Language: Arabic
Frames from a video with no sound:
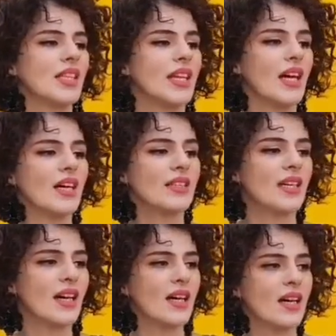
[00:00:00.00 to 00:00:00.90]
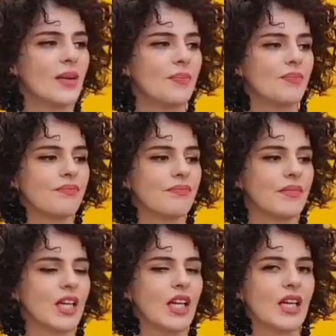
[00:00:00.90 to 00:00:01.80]
ده ده
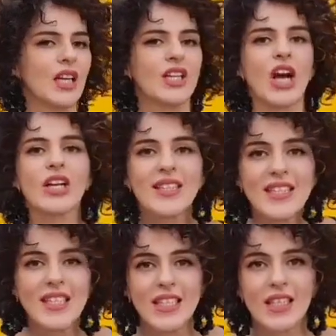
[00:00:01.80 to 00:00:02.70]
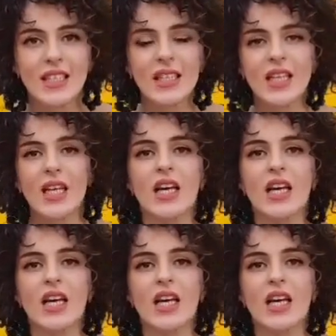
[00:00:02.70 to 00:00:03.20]
آه، اليقطين